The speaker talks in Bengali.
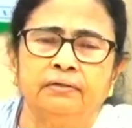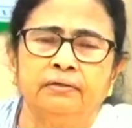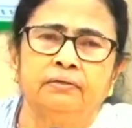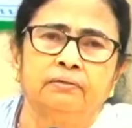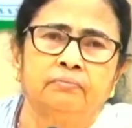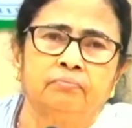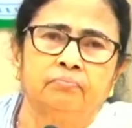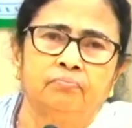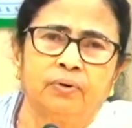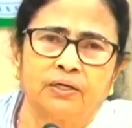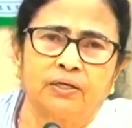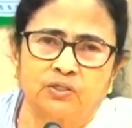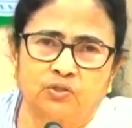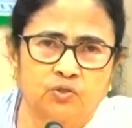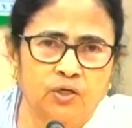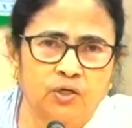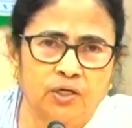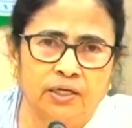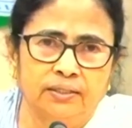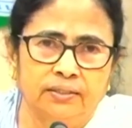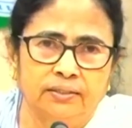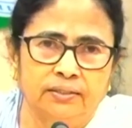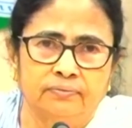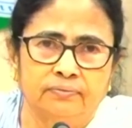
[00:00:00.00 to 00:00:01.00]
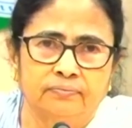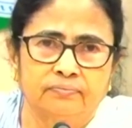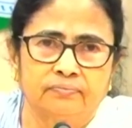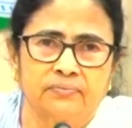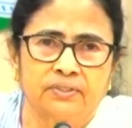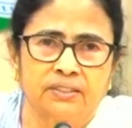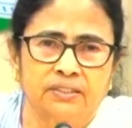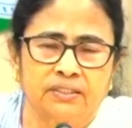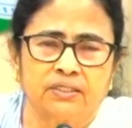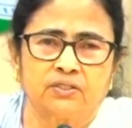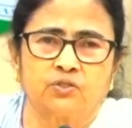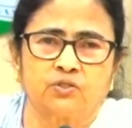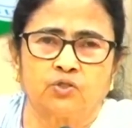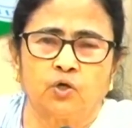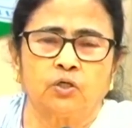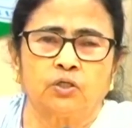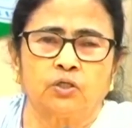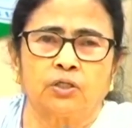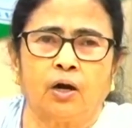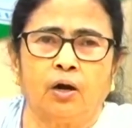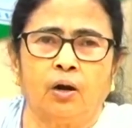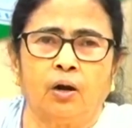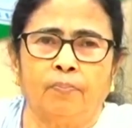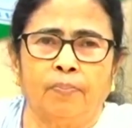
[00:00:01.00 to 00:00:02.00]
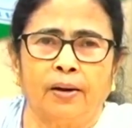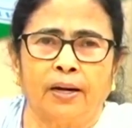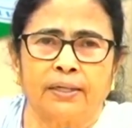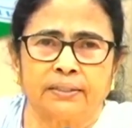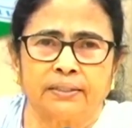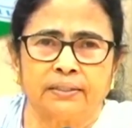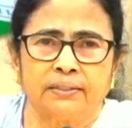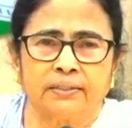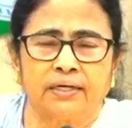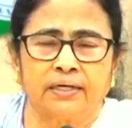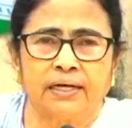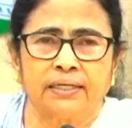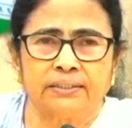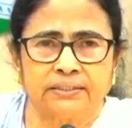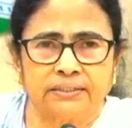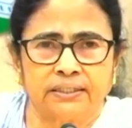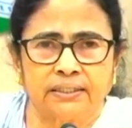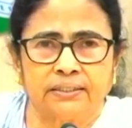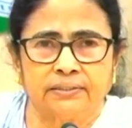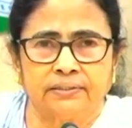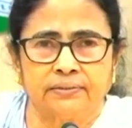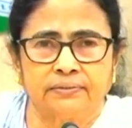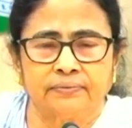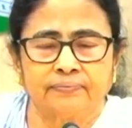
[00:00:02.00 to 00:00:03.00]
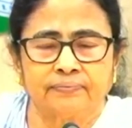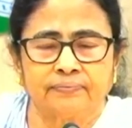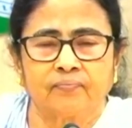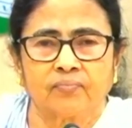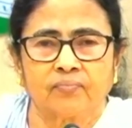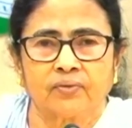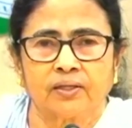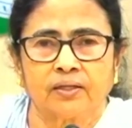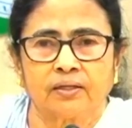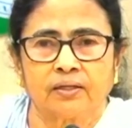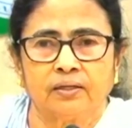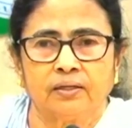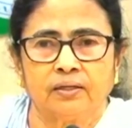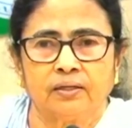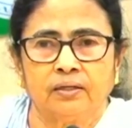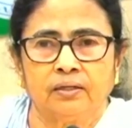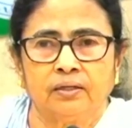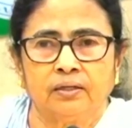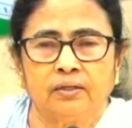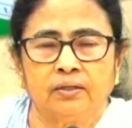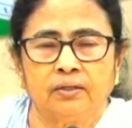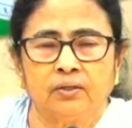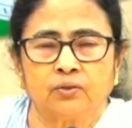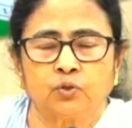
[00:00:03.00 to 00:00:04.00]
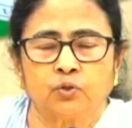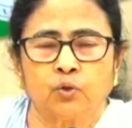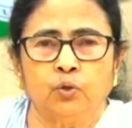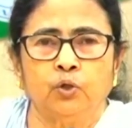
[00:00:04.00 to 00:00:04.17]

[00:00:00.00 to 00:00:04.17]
তখনই মুখ্যমন্ত্রী জানিয়েছিলেন এখন থেকে রোগী কল্যাণ সমিতির চেয়ারম্যান হবেন